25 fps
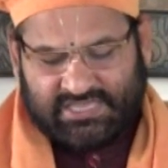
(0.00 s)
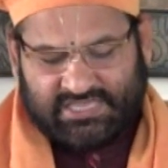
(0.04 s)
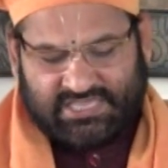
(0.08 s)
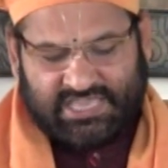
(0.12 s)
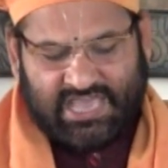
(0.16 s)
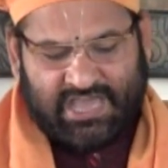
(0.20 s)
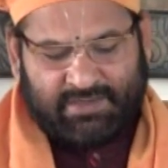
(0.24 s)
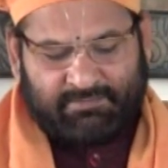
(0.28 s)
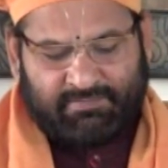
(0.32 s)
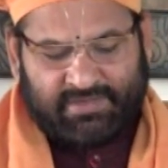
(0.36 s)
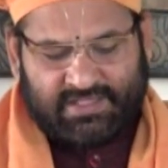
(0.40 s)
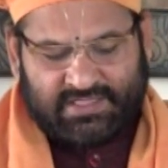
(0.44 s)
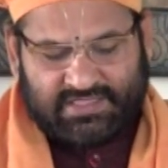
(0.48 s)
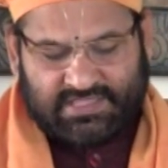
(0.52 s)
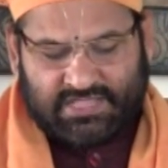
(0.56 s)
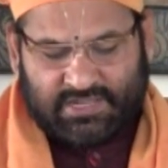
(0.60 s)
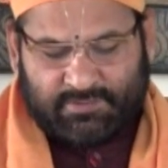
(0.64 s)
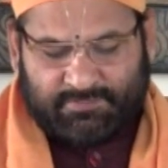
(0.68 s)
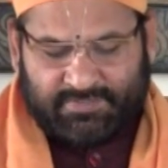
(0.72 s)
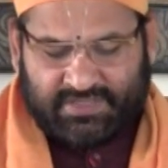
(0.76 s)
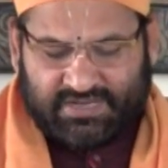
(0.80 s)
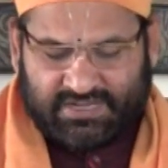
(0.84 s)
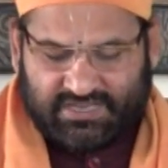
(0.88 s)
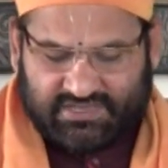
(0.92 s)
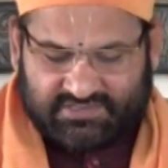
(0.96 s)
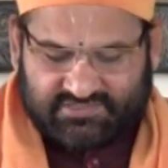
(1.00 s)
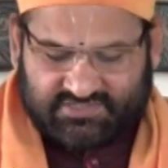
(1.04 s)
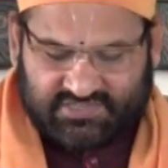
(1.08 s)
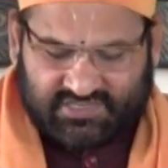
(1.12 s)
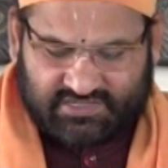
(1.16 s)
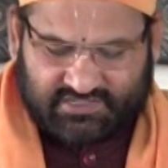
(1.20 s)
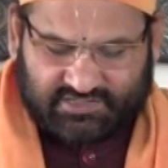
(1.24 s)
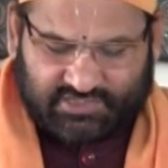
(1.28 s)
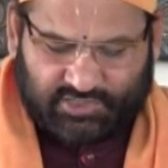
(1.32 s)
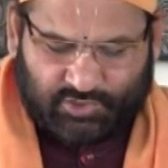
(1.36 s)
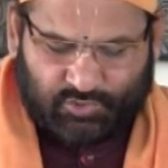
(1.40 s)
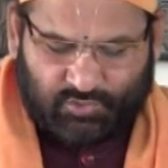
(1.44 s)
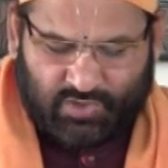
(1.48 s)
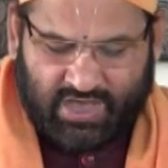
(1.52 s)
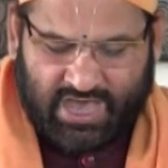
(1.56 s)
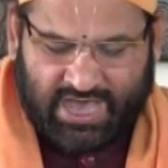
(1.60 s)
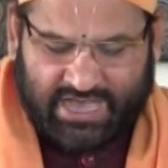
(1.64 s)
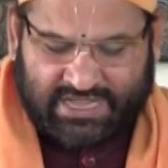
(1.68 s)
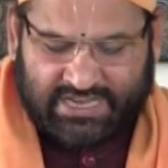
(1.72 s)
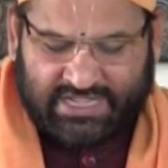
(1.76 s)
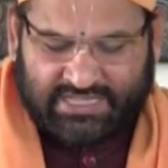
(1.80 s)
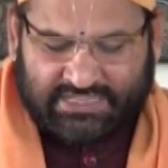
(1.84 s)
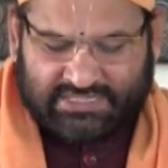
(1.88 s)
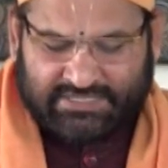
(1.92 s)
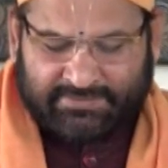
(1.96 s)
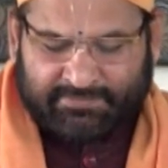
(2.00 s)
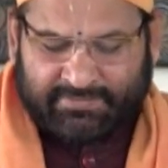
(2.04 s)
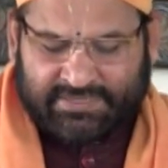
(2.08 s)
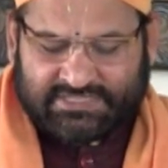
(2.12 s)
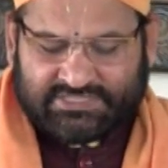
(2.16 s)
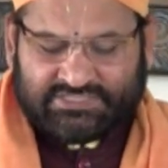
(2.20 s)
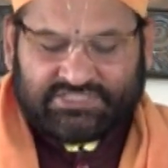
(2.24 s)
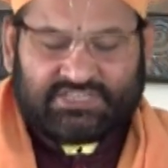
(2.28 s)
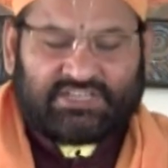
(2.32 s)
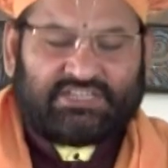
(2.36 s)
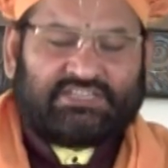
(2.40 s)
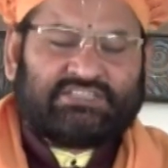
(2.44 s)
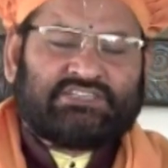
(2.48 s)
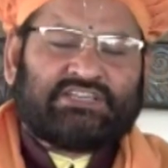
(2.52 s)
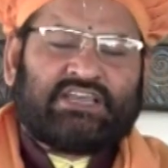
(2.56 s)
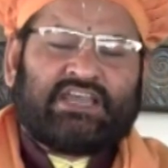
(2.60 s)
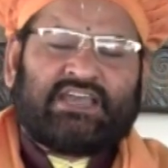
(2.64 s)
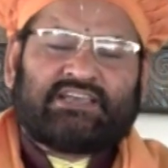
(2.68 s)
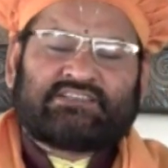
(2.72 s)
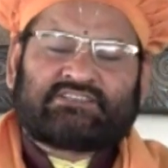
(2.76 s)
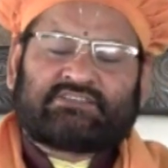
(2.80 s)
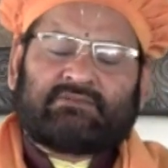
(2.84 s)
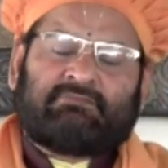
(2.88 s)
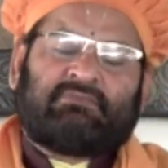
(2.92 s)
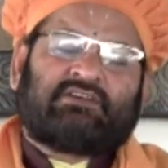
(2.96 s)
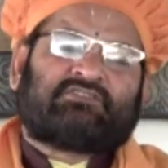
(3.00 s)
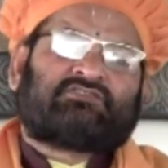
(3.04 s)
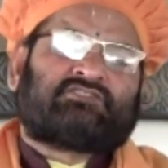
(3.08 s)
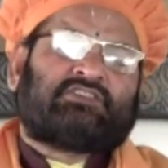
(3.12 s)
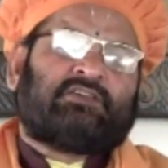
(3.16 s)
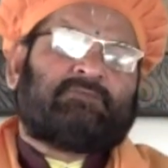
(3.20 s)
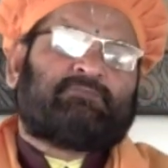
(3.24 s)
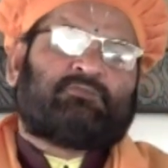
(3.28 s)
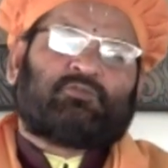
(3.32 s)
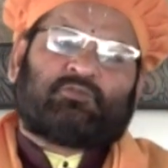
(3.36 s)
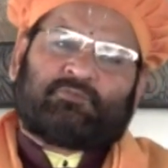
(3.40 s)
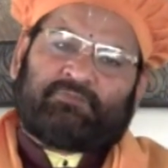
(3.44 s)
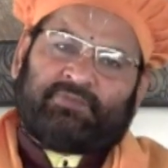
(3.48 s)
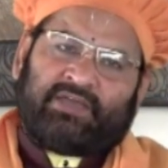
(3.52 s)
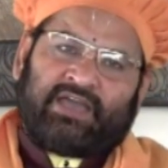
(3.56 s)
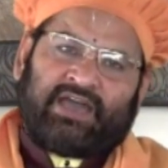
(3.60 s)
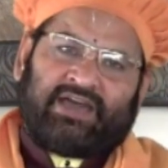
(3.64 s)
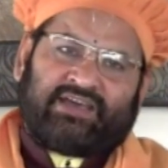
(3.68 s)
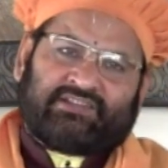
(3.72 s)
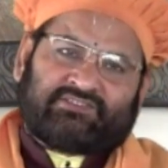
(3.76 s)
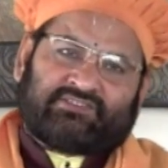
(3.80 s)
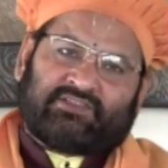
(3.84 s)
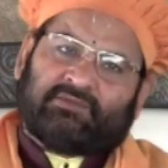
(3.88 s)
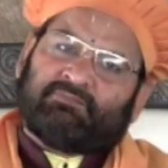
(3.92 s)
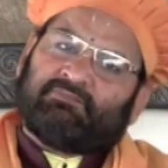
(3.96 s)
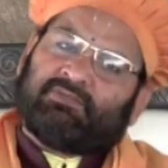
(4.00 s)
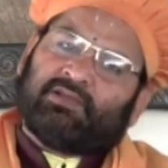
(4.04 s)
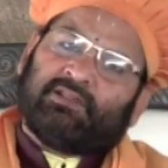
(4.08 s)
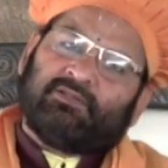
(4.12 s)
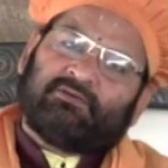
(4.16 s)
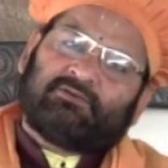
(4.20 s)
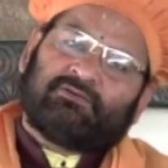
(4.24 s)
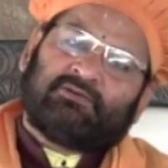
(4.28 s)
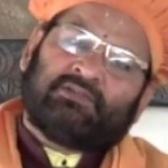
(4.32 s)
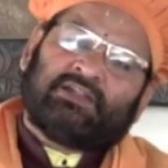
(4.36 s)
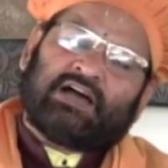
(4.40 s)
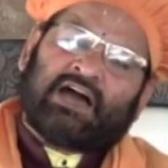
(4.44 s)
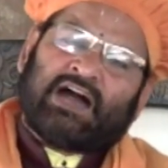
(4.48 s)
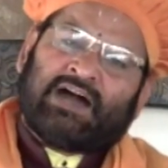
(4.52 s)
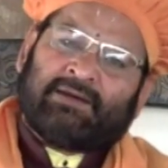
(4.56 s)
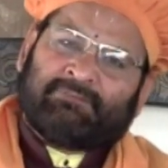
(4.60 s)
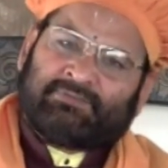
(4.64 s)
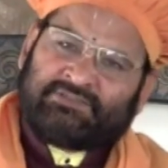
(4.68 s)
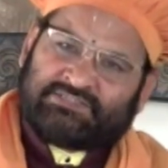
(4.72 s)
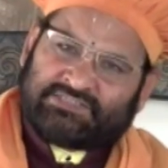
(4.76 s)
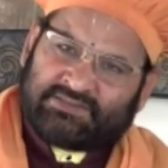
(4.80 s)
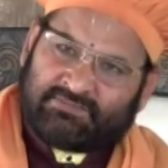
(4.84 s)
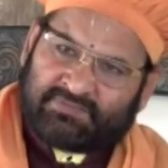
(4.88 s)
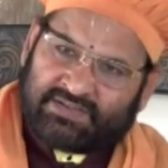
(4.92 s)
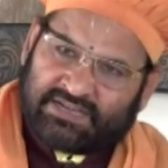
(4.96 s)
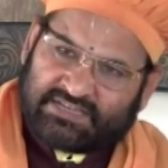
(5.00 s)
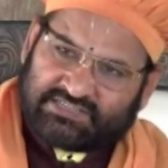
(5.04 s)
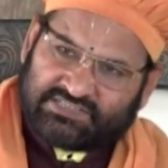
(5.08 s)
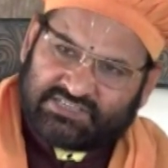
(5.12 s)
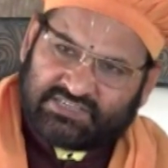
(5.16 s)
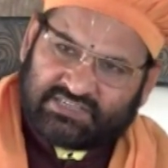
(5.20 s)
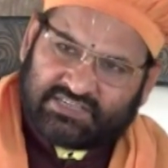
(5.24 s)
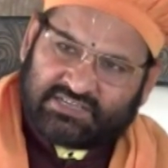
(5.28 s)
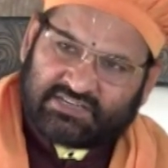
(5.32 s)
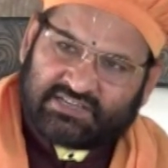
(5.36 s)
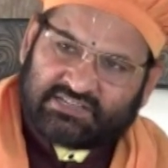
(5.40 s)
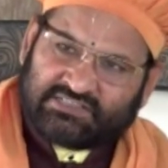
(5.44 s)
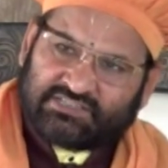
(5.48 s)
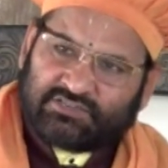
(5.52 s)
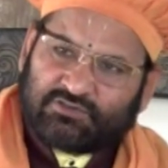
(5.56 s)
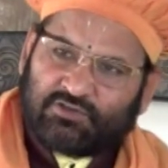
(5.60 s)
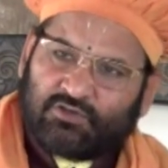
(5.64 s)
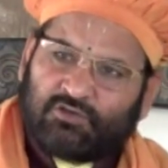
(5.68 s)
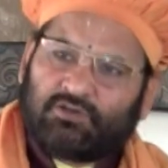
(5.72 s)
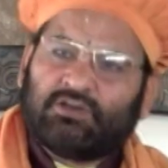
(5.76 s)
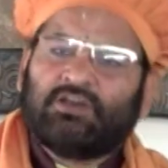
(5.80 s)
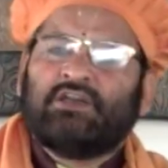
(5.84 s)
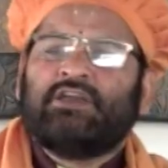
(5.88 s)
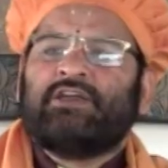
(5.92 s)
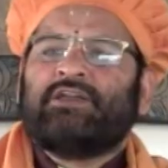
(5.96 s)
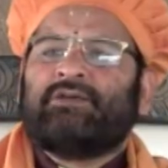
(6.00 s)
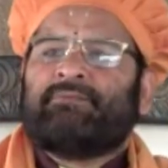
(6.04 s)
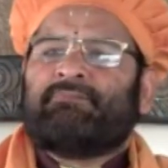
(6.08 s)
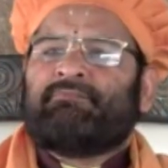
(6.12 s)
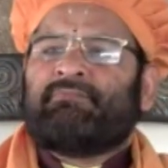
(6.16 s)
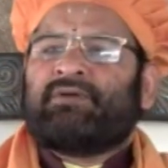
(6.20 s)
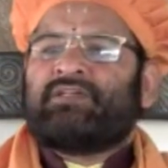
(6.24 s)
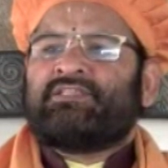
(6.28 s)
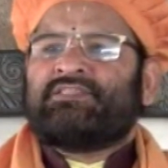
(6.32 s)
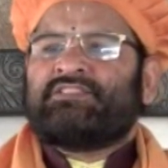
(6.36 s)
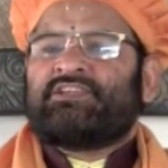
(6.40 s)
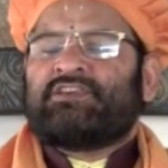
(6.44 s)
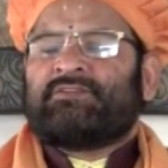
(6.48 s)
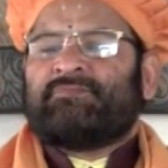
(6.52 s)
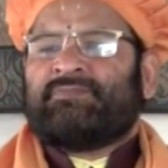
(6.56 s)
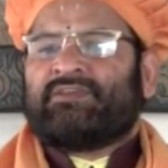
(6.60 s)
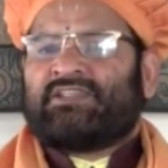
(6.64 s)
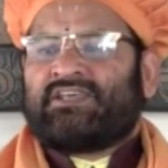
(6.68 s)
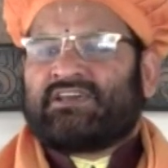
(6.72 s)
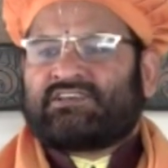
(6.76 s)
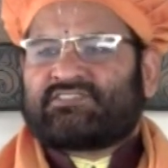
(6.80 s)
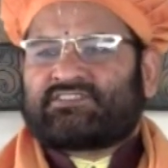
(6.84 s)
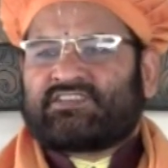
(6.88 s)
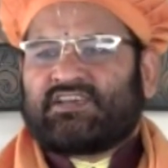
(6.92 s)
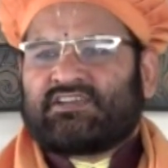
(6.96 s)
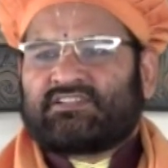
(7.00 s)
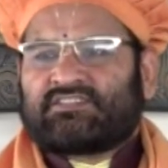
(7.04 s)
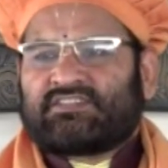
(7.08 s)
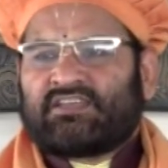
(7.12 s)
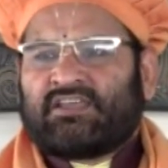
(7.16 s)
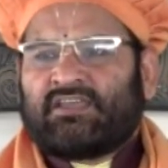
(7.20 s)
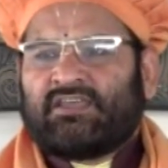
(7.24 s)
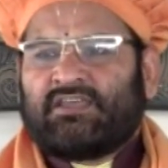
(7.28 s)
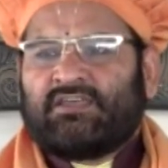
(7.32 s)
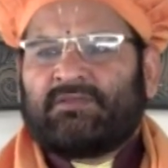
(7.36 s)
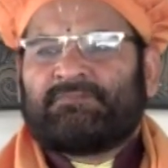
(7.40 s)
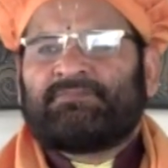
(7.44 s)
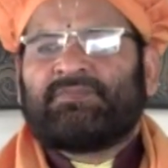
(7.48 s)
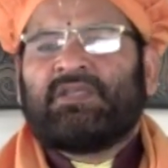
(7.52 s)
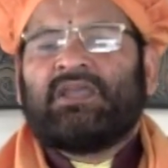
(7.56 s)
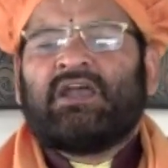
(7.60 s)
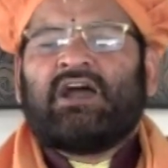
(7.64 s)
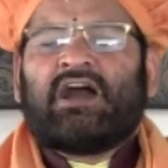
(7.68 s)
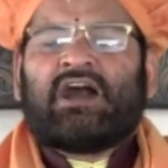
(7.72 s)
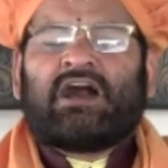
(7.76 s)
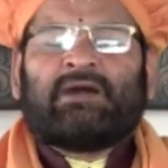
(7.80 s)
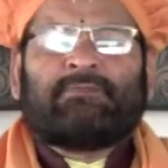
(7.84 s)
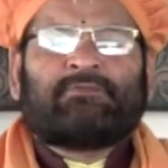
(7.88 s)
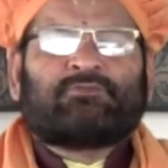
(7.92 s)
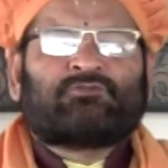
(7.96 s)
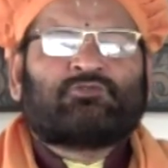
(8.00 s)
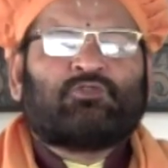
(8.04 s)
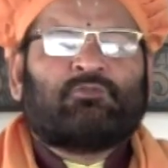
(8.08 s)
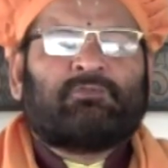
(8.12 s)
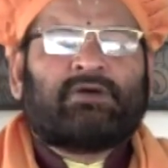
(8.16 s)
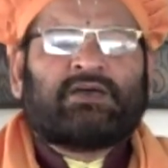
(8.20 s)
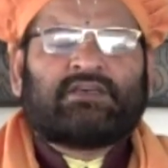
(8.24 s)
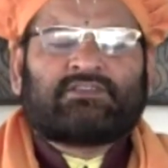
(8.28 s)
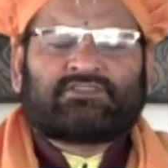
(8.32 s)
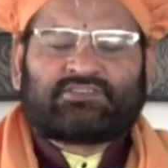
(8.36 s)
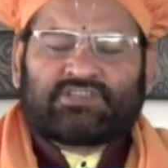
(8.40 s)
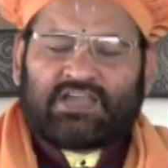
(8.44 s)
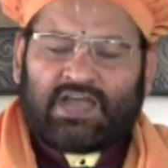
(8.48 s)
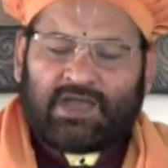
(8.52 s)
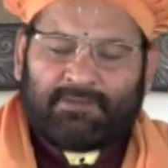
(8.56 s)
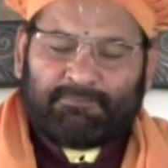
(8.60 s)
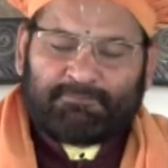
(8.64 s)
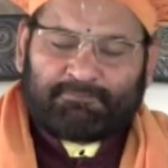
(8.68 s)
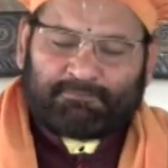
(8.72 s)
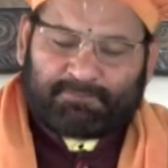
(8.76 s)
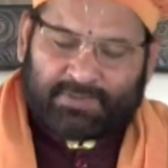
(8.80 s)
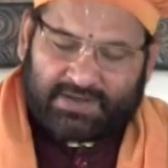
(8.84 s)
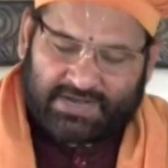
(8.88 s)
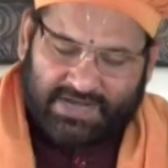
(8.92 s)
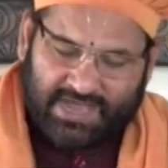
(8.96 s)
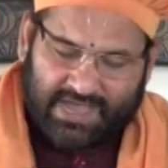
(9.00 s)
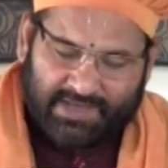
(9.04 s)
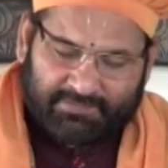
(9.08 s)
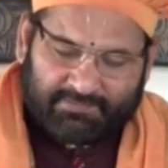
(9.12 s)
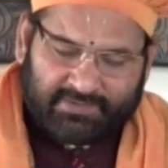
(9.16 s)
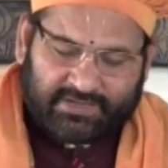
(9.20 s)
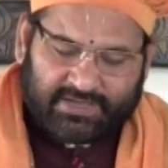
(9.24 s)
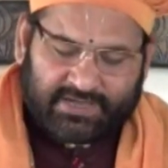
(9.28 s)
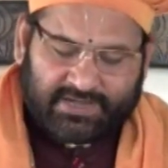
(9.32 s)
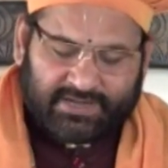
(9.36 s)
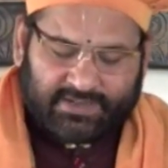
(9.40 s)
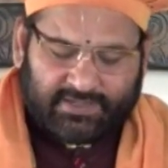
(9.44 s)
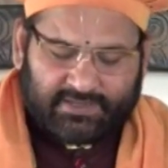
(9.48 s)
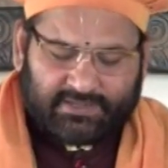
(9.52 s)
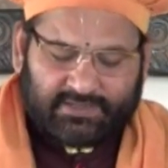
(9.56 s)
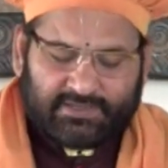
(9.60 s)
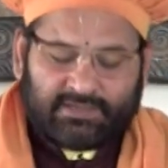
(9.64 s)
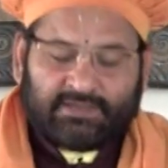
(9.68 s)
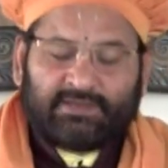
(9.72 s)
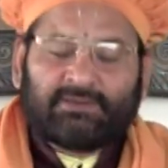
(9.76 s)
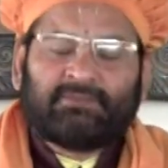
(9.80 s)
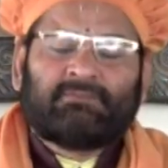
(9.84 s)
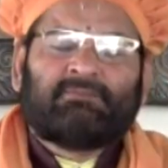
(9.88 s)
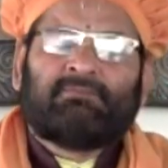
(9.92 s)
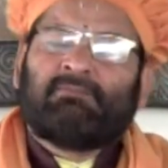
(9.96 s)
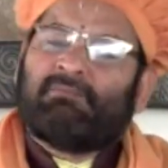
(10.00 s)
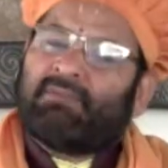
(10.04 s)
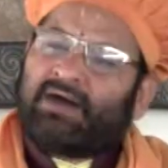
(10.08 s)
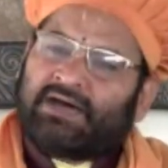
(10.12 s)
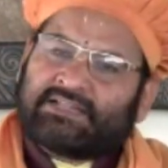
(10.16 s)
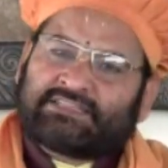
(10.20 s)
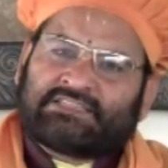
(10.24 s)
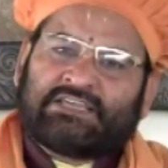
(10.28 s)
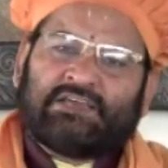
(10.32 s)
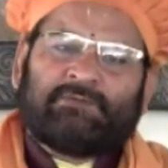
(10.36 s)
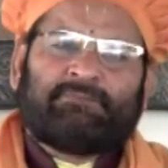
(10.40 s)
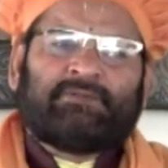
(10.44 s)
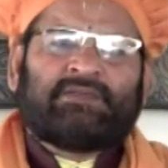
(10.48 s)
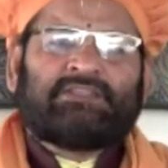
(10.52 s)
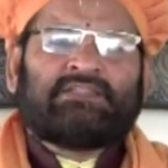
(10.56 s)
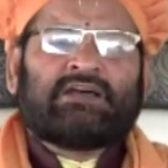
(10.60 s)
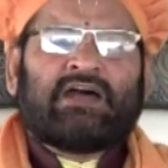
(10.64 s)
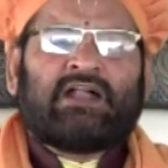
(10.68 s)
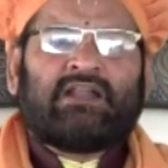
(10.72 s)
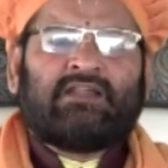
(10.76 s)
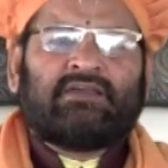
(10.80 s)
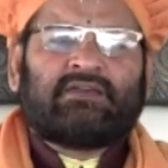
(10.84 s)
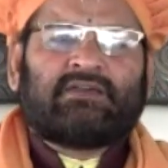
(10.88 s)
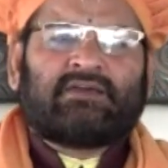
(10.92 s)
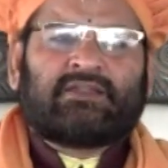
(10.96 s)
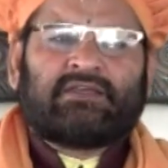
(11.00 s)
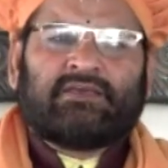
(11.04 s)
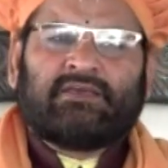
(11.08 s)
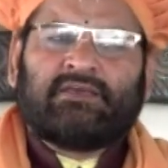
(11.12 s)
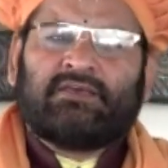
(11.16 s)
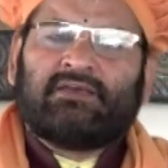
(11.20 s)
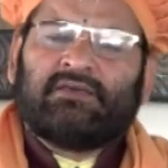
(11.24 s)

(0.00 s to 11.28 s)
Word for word: क्या मंदिर में रख सकती हूँ आनंद मंजरी जी है समस्तीपुर बिहार से बिल्कुल आप जमुना जी की रज को मंदिर में रख सकते हैं आप सुबह शाम प्रणाम करें माथे पे धारण करें